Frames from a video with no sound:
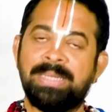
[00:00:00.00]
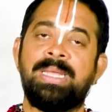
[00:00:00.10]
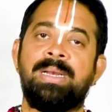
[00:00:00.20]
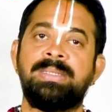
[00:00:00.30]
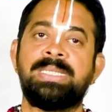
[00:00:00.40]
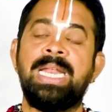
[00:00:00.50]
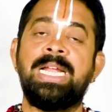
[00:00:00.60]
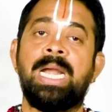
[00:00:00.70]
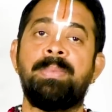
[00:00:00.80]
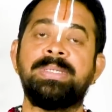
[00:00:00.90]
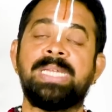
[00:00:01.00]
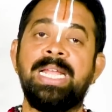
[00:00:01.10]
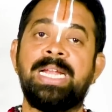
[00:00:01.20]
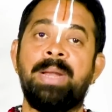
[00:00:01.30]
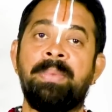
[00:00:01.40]
பக்தர் சனிக்கிழமை
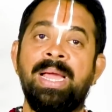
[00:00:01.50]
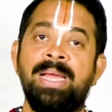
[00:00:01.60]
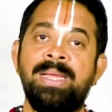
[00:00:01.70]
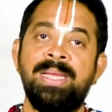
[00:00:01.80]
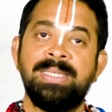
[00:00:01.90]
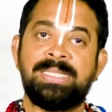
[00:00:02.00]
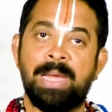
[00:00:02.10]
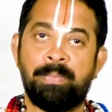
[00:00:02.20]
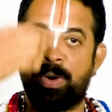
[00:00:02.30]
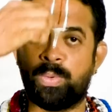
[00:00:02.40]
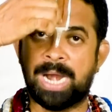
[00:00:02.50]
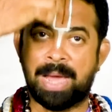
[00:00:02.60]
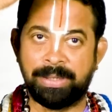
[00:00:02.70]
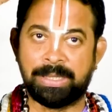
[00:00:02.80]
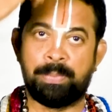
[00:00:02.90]
சனிக்கிழமை சேப்புல ஒரு
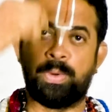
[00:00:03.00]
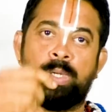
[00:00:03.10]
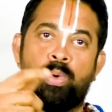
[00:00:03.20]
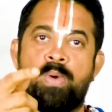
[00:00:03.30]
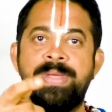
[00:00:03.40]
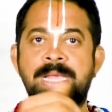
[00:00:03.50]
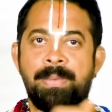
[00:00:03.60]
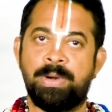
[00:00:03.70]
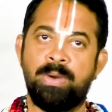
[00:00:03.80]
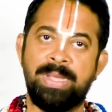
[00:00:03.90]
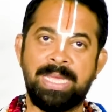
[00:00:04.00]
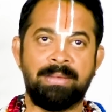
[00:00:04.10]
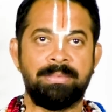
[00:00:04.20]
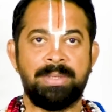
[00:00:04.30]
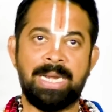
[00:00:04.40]
நாமத்தை போட்டு கோவிந்தா பண்ணுவீங்க
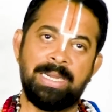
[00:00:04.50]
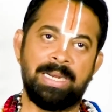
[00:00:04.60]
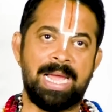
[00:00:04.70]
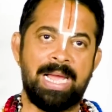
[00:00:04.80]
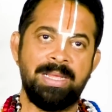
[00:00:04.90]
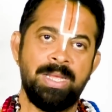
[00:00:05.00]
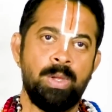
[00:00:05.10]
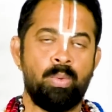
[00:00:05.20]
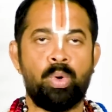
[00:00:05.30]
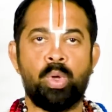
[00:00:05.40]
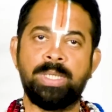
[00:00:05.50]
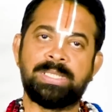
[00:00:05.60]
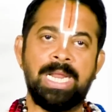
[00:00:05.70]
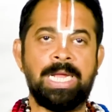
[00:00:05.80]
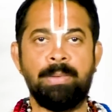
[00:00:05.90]
ரைட்டுங்களா ஒரு ஒரு
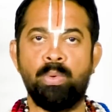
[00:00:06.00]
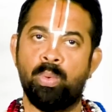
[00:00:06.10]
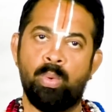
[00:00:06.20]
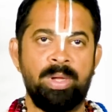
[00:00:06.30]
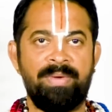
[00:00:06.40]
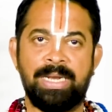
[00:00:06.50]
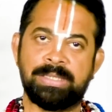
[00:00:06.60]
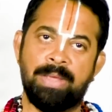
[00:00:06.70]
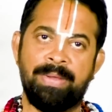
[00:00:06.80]
சனிக்கிழமை உங்க வீட்டில்